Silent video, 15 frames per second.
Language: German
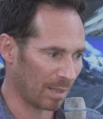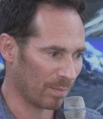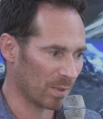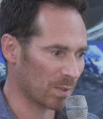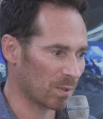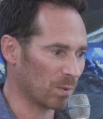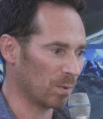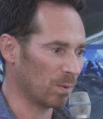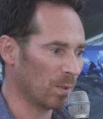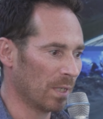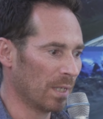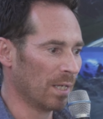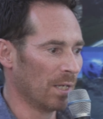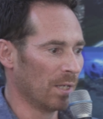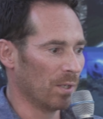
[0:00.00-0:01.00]
nehmen zu
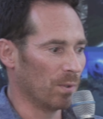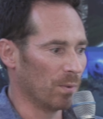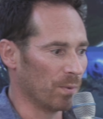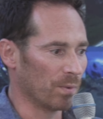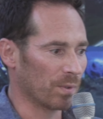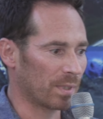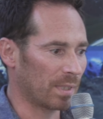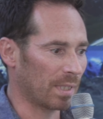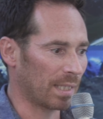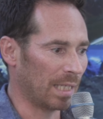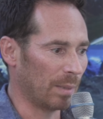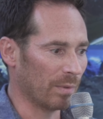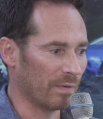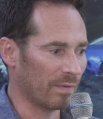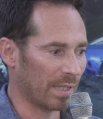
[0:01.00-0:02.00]
und der
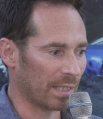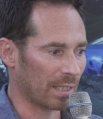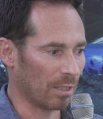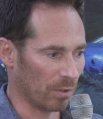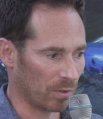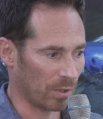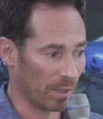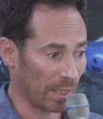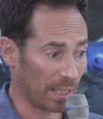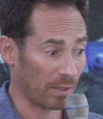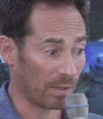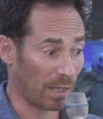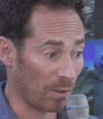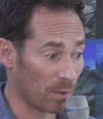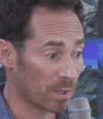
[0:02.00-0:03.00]
Klimawandel hat natürlich
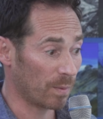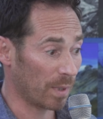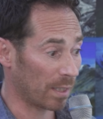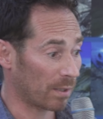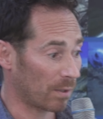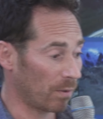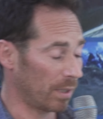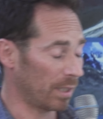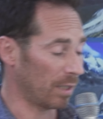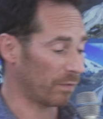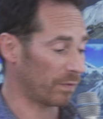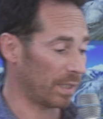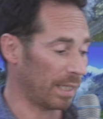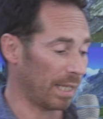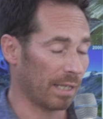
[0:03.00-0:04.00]
auch Auswirkungen
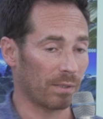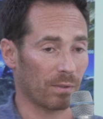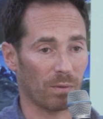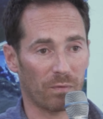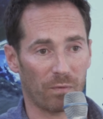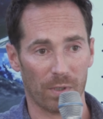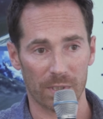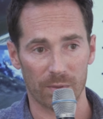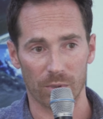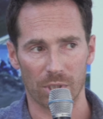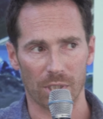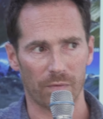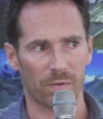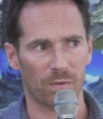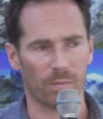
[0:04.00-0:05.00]
auf die Land- und
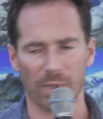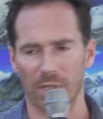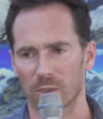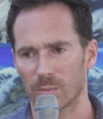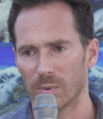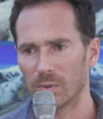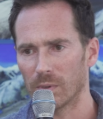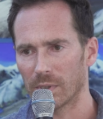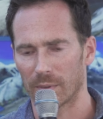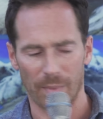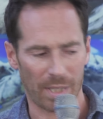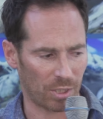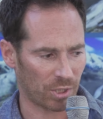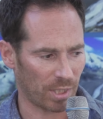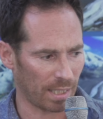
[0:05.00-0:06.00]
Forstwirtschaft, zum Beispiel durch
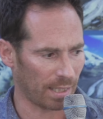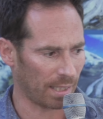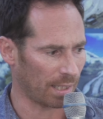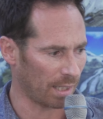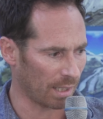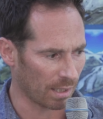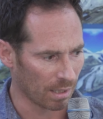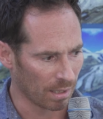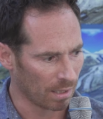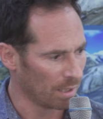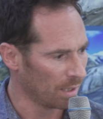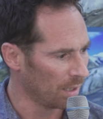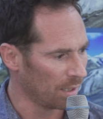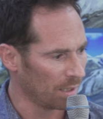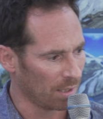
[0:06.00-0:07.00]
mehr Schädlinge.
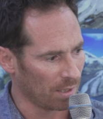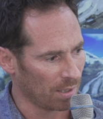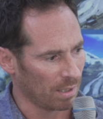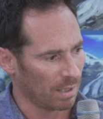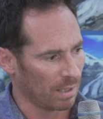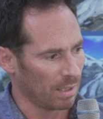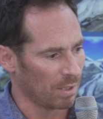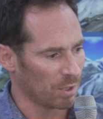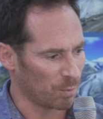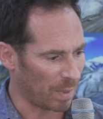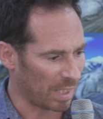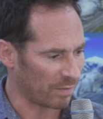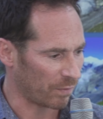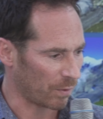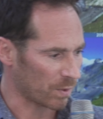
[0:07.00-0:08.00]

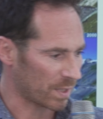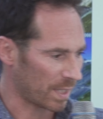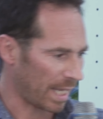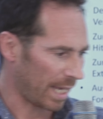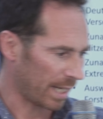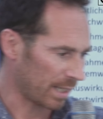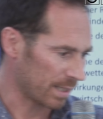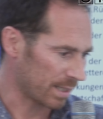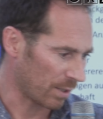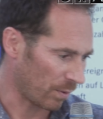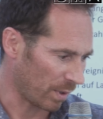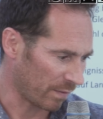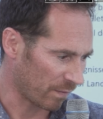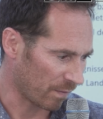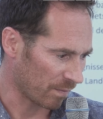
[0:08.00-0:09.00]
Spätfrostereignisse
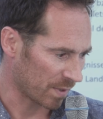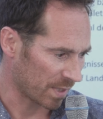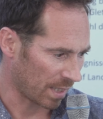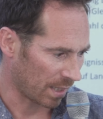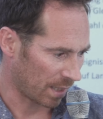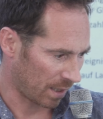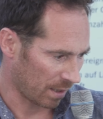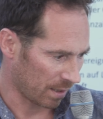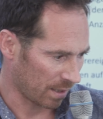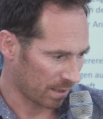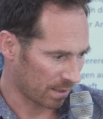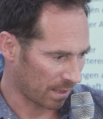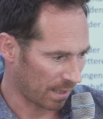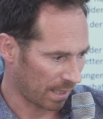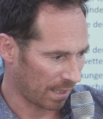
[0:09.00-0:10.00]
häufen sich äh,
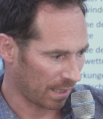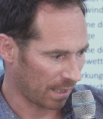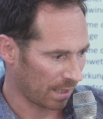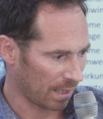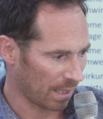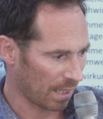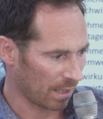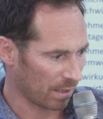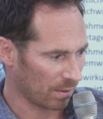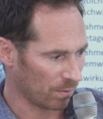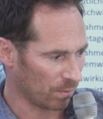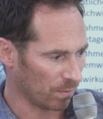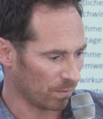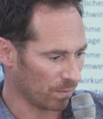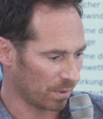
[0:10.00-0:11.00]
seit einigen Jahren
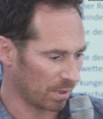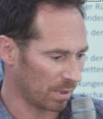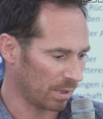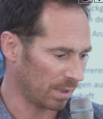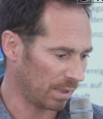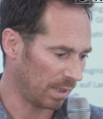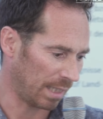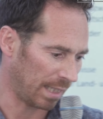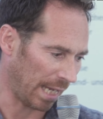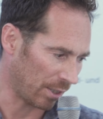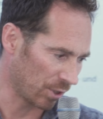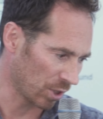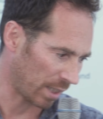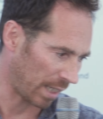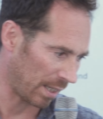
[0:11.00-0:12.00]
und die
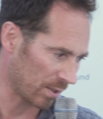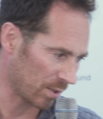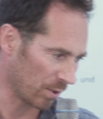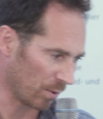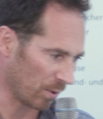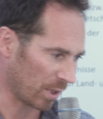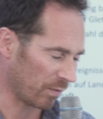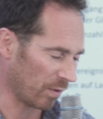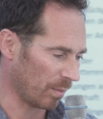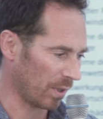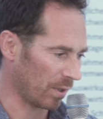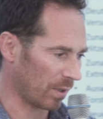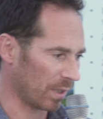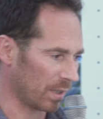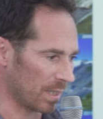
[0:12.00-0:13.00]
Gletscher gehen zurück, wie man
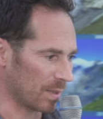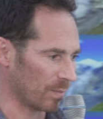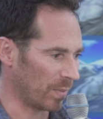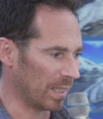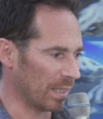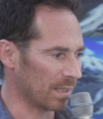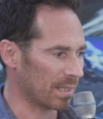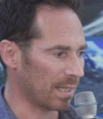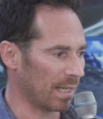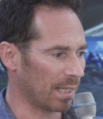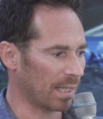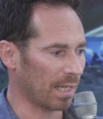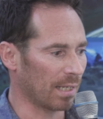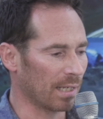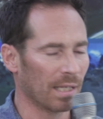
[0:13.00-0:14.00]
auch an diesen Bildern sehen
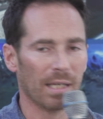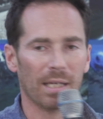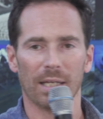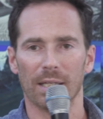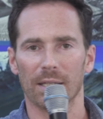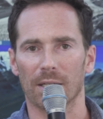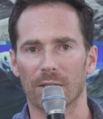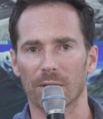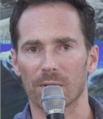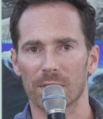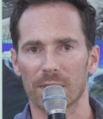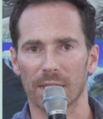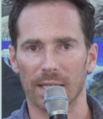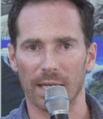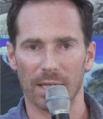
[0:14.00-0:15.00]
kann. Der größte